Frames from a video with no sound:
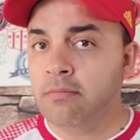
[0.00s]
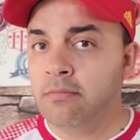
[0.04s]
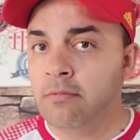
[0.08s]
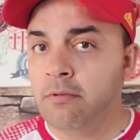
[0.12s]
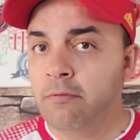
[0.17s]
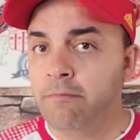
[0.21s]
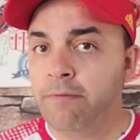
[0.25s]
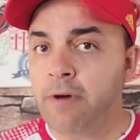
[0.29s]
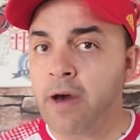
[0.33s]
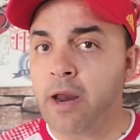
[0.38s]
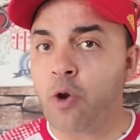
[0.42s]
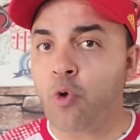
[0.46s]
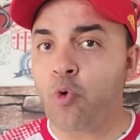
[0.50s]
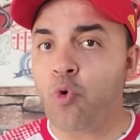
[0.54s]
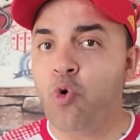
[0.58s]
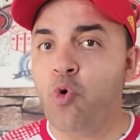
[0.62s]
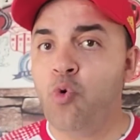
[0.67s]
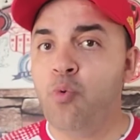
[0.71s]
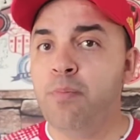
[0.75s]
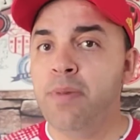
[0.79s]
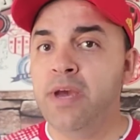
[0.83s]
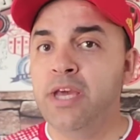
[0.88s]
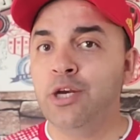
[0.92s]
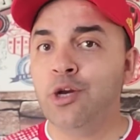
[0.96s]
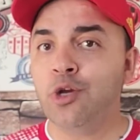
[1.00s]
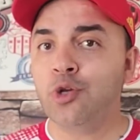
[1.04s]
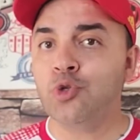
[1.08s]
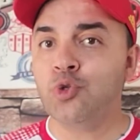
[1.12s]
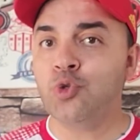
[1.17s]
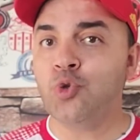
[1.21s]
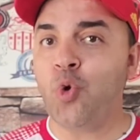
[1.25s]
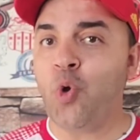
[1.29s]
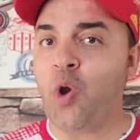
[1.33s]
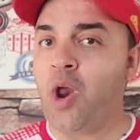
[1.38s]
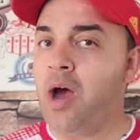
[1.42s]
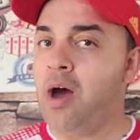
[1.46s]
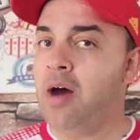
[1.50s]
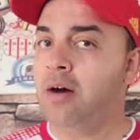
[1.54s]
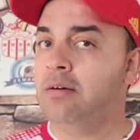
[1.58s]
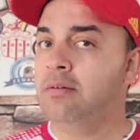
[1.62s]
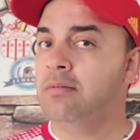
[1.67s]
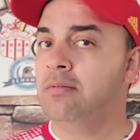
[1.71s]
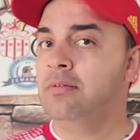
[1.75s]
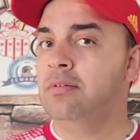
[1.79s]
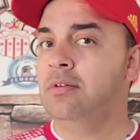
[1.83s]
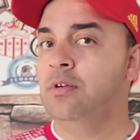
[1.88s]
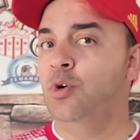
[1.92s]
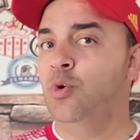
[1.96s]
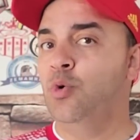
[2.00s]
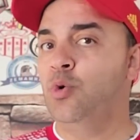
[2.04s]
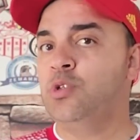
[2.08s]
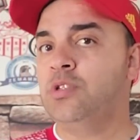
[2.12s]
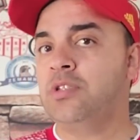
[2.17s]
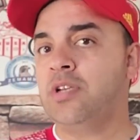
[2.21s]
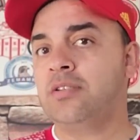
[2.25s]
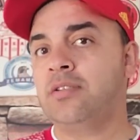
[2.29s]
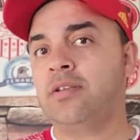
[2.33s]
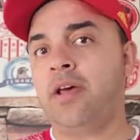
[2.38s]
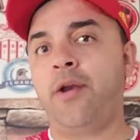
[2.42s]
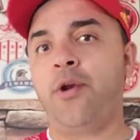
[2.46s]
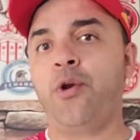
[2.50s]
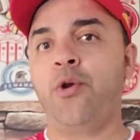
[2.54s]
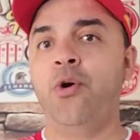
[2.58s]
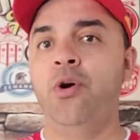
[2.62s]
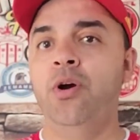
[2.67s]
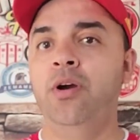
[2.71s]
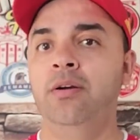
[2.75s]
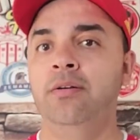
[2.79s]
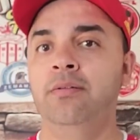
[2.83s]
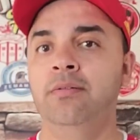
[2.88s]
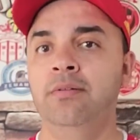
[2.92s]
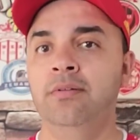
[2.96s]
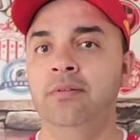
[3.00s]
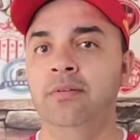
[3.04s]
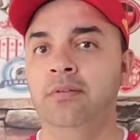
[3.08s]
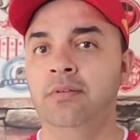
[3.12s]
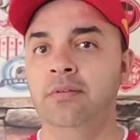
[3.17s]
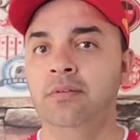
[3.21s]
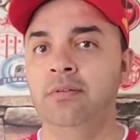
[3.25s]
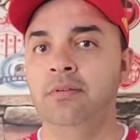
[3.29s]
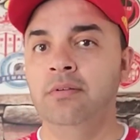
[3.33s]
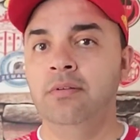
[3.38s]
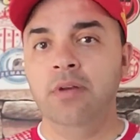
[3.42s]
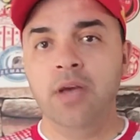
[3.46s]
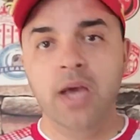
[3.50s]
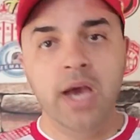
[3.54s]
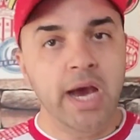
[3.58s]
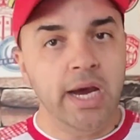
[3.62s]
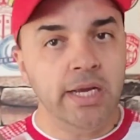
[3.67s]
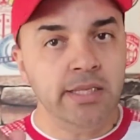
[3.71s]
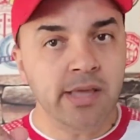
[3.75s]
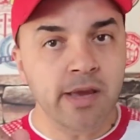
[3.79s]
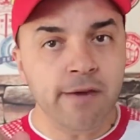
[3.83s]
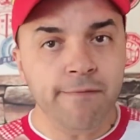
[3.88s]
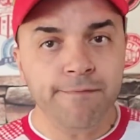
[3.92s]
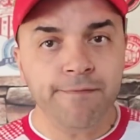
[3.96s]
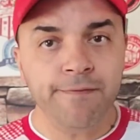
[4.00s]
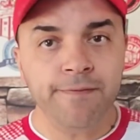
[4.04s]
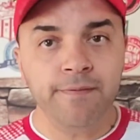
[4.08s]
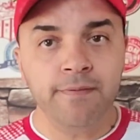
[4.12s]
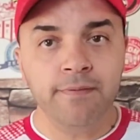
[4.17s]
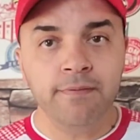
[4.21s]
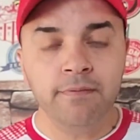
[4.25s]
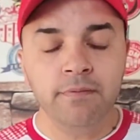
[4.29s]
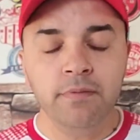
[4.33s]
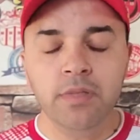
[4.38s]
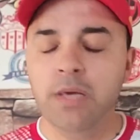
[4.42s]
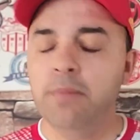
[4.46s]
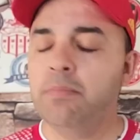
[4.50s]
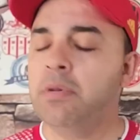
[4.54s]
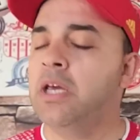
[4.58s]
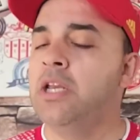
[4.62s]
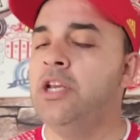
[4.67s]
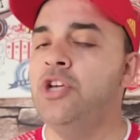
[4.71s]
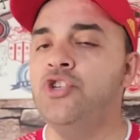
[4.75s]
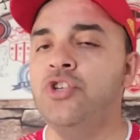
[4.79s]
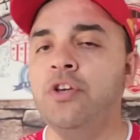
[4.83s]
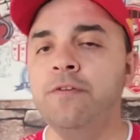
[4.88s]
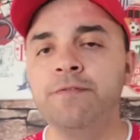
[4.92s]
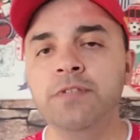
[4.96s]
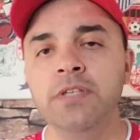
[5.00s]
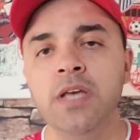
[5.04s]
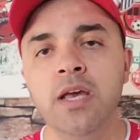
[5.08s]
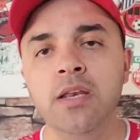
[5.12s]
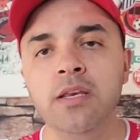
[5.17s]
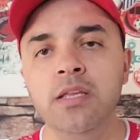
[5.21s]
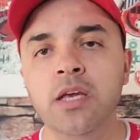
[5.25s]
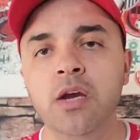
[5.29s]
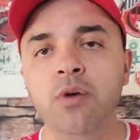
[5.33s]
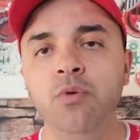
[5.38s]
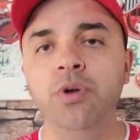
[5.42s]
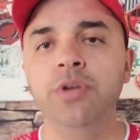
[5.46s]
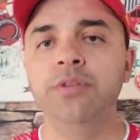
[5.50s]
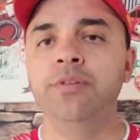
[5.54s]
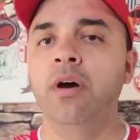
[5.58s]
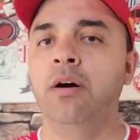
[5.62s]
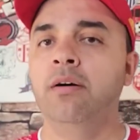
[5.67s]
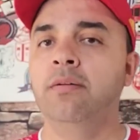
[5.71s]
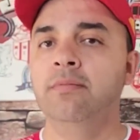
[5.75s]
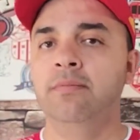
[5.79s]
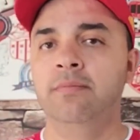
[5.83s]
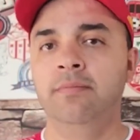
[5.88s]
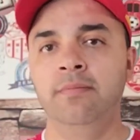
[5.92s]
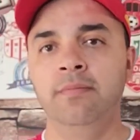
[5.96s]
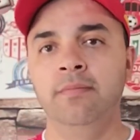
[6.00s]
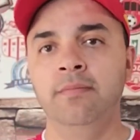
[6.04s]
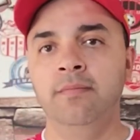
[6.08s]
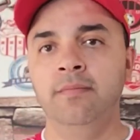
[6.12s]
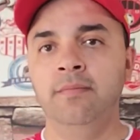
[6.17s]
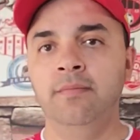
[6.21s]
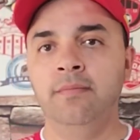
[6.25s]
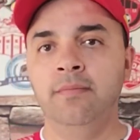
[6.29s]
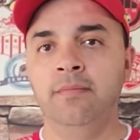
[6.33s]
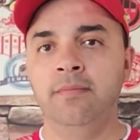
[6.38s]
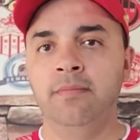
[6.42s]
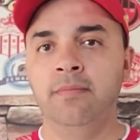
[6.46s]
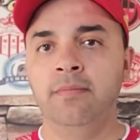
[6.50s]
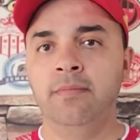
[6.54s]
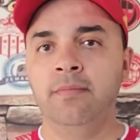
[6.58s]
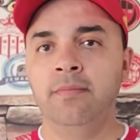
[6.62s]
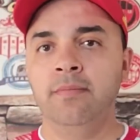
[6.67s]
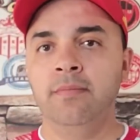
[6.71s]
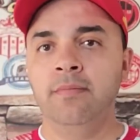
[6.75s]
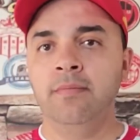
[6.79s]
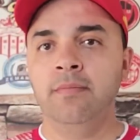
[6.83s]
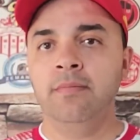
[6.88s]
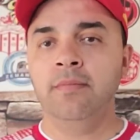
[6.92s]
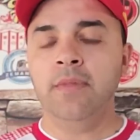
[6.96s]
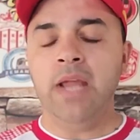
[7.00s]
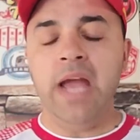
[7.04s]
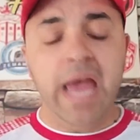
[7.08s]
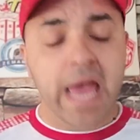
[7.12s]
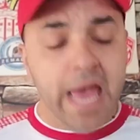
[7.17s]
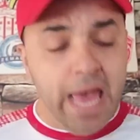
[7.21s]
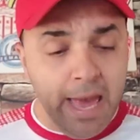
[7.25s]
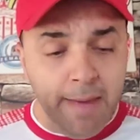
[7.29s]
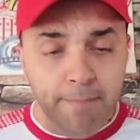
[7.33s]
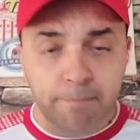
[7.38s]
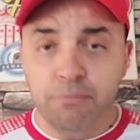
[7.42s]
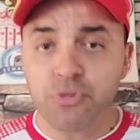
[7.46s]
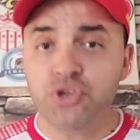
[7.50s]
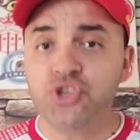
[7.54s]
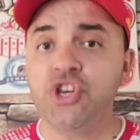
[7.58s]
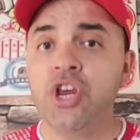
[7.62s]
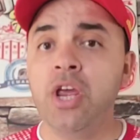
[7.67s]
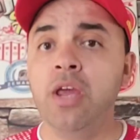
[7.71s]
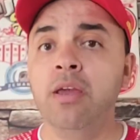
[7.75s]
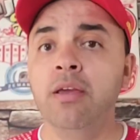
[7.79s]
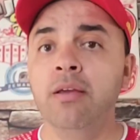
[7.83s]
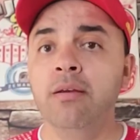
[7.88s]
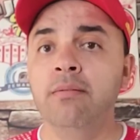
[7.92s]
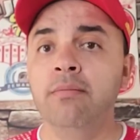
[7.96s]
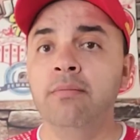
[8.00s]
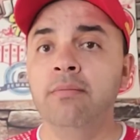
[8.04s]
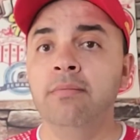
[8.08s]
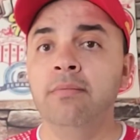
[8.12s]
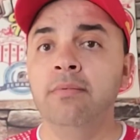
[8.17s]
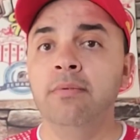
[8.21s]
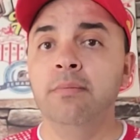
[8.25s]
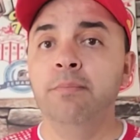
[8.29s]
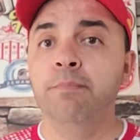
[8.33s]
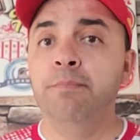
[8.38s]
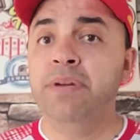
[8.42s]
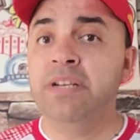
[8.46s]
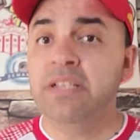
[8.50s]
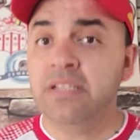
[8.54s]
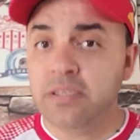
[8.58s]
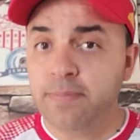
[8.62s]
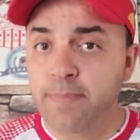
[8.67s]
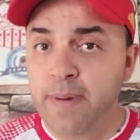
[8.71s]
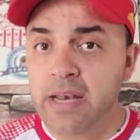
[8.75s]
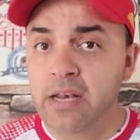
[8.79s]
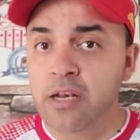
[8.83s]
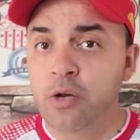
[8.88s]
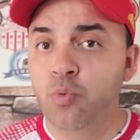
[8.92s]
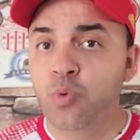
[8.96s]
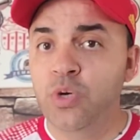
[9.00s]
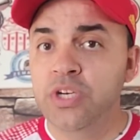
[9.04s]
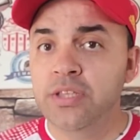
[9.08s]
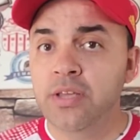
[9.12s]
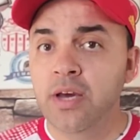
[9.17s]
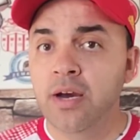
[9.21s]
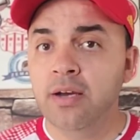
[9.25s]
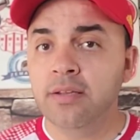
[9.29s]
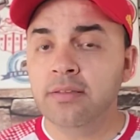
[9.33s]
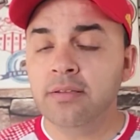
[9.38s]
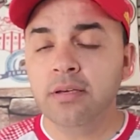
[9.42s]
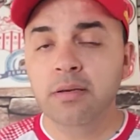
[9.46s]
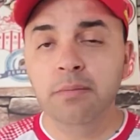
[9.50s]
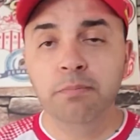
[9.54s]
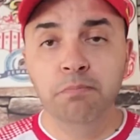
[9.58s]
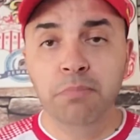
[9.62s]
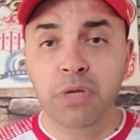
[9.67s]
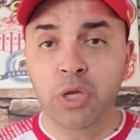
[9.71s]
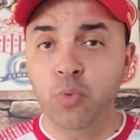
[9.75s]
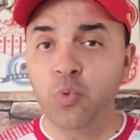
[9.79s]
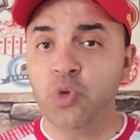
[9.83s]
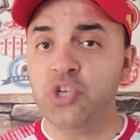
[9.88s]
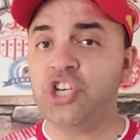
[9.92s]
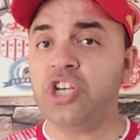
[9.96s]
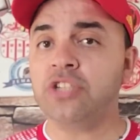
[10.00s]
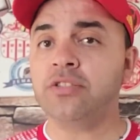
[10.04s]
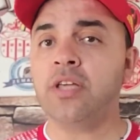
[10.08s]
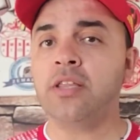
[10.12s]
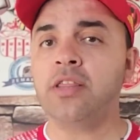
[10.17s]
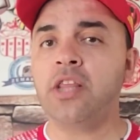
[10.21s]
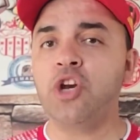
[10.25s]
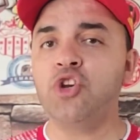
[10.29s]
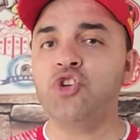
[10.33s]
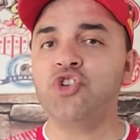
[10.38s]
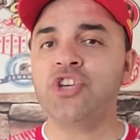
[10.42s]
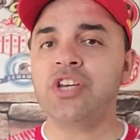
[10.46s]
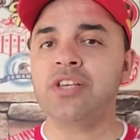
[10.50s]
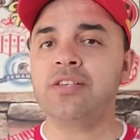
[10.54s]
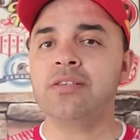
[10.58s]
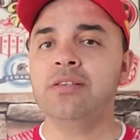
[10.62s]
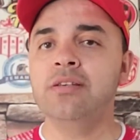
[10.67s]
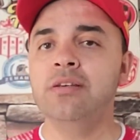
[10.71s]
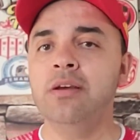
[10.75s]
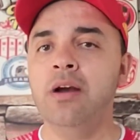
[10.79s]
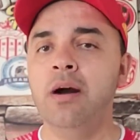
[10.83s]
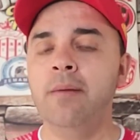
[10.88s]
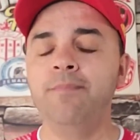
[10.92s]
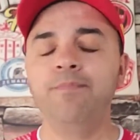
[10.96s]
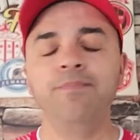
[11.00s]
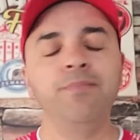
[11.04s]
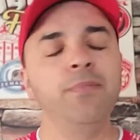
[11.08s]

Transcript: فرق بين السرعه والتسرع هدف يمكن يجي في ثانيه وحده اهم شيء بالنسبه للوداد من وجهه نظري الشخصيه